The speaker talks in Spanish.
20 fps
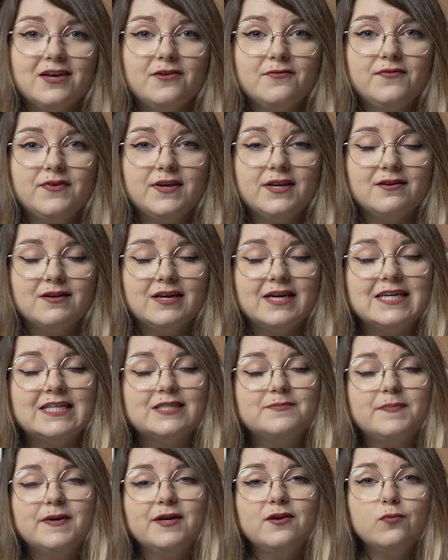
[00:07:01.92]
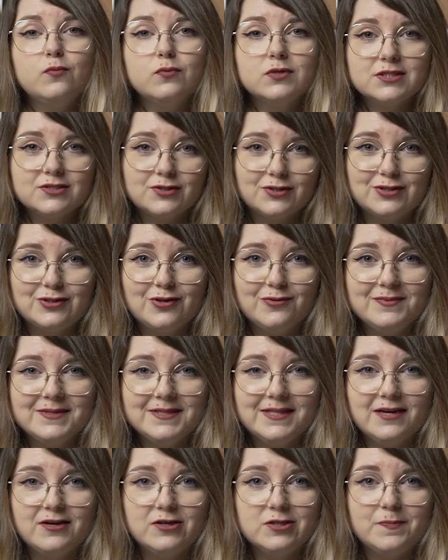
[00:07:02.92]
En fin, espero vuestros
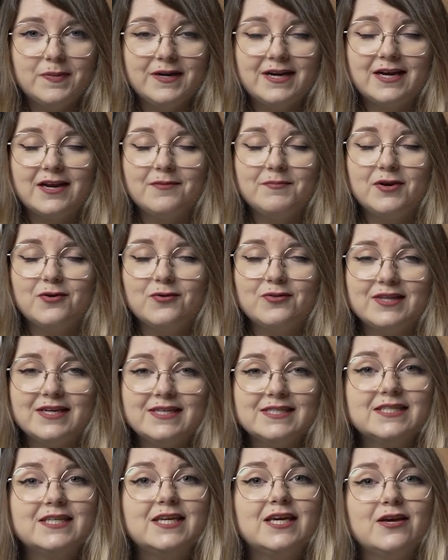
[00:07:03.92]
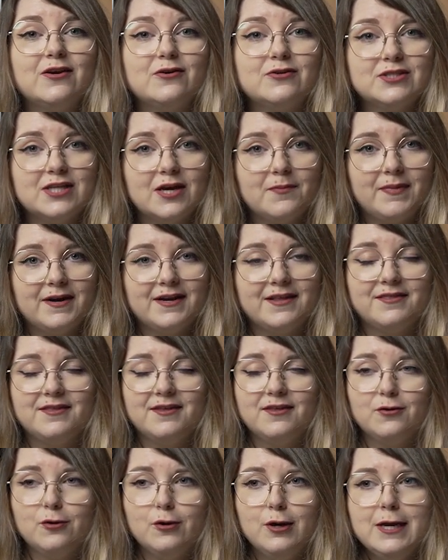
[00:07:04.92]
comentarios para que me contéis qué os ha
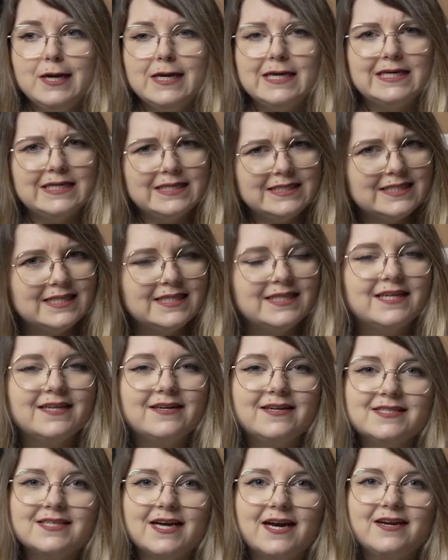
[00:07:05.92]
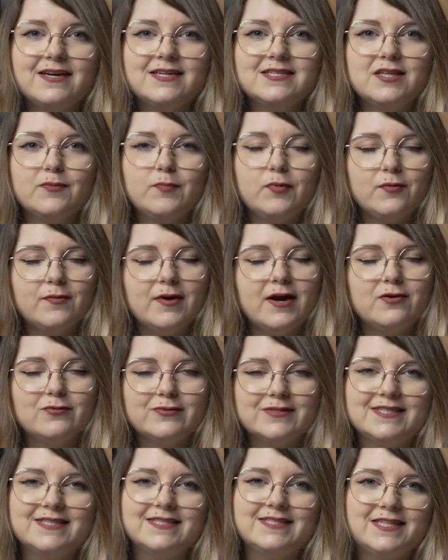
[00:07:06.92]
parecido y si tenéis ganas de probar
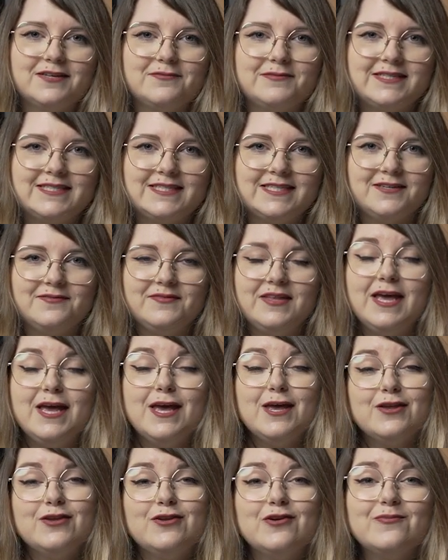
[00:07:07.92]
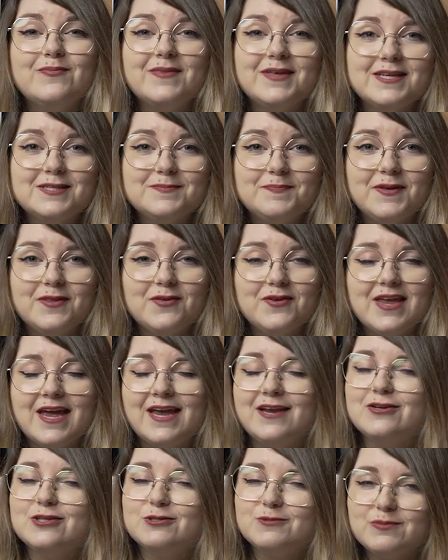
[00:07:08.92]
un sistema así. Yo me despido
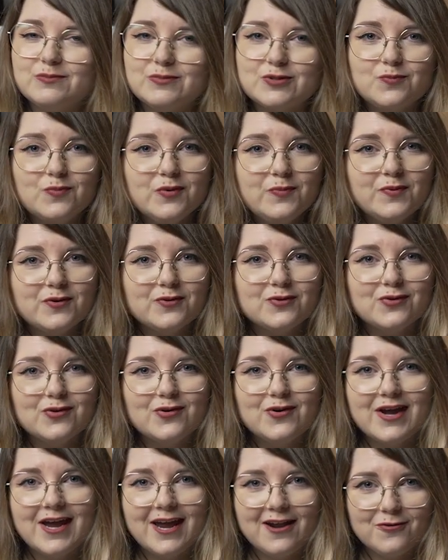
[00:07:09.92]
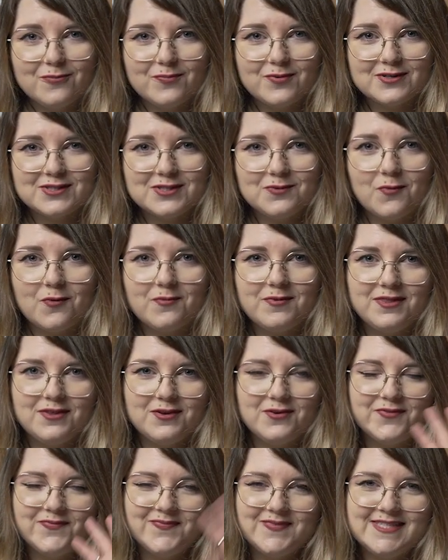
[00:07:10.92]
ya y nos vemos muy pronto en un próximo
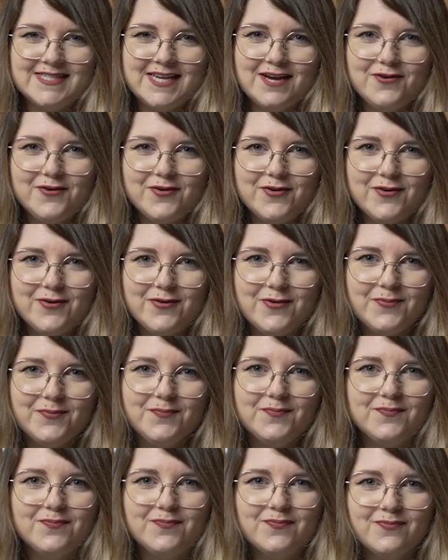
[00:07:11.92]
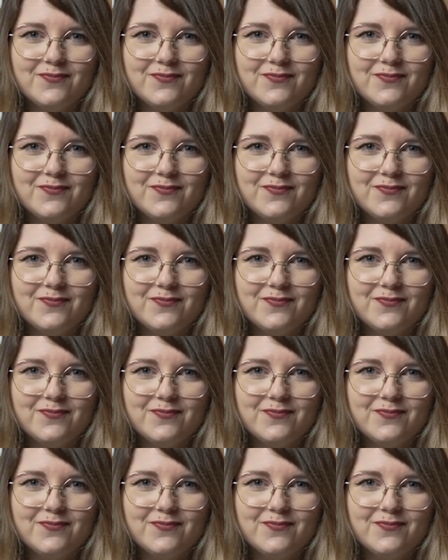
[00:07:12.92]
vídeo. ¡Chao!